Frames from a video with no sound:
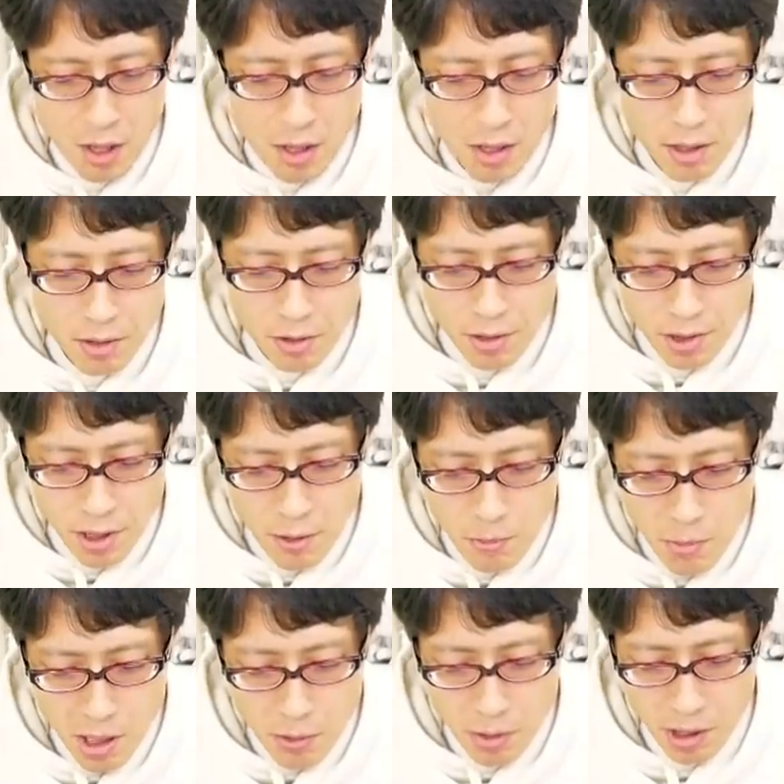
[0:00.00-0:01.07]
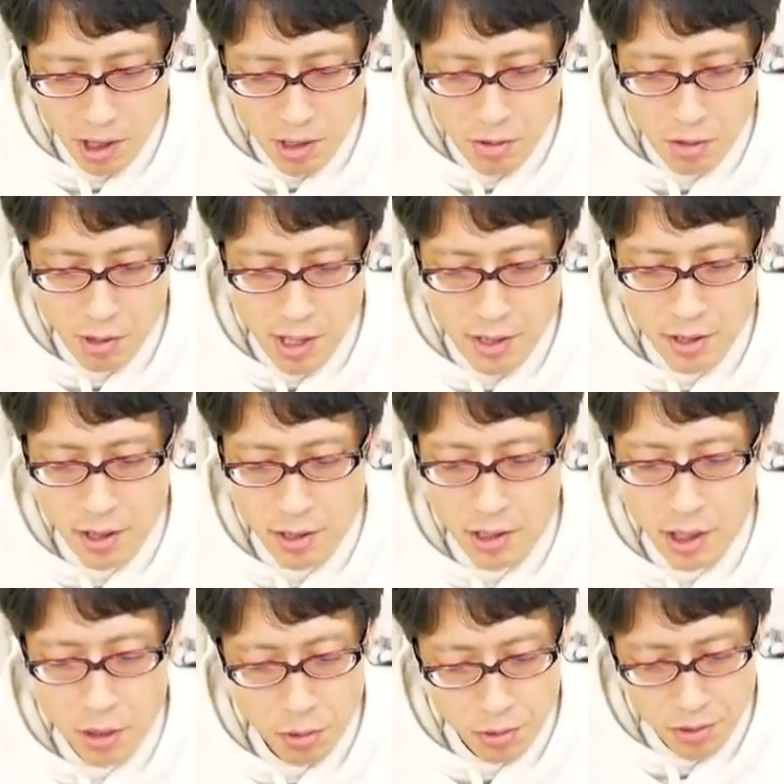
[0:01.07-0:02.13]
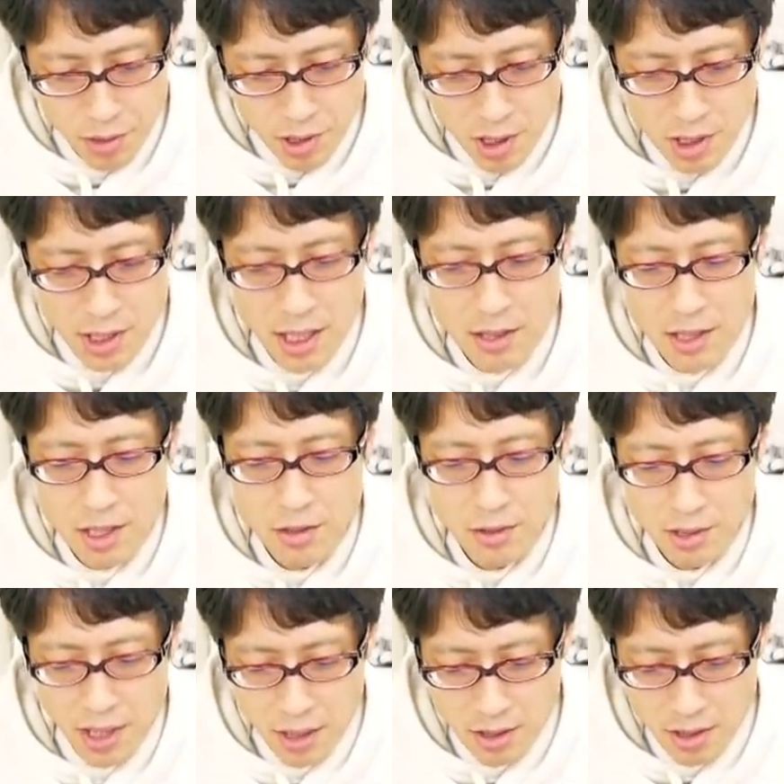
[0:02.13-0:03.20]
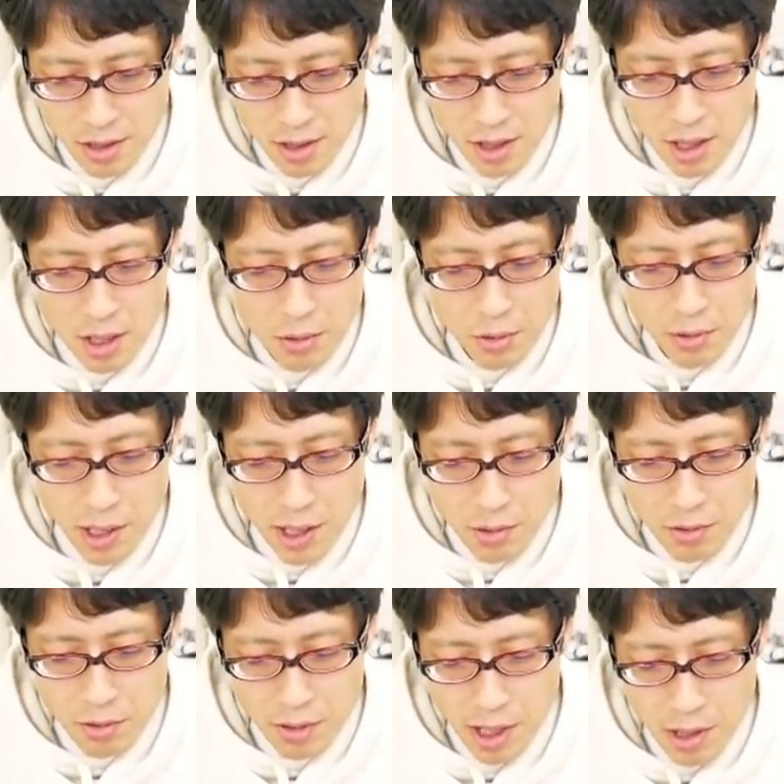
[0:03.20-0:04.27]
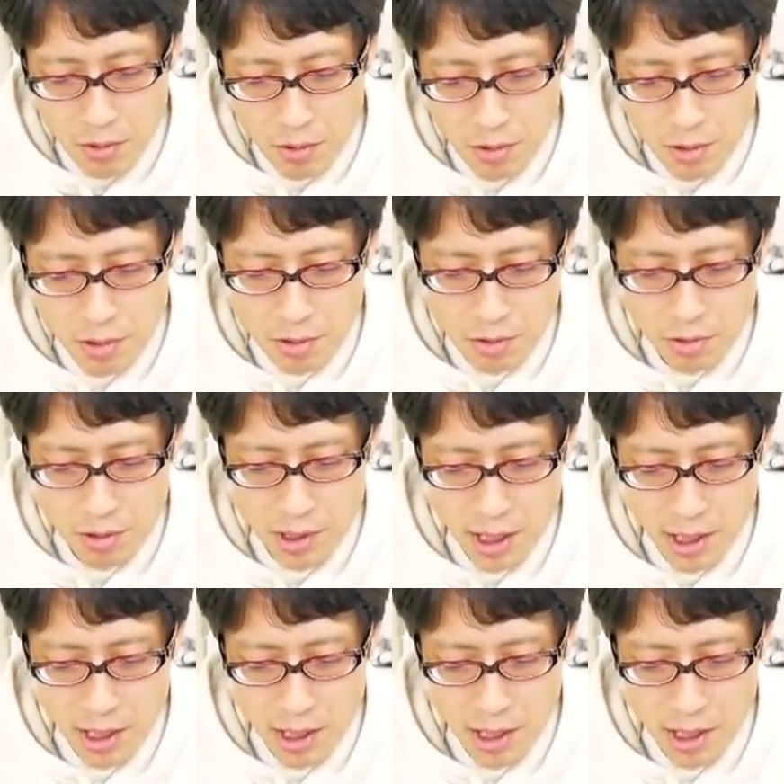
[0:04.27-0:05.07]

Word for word: えー、推薦名簿から除外されたろく市がにじゅうさんにち、都内の外国特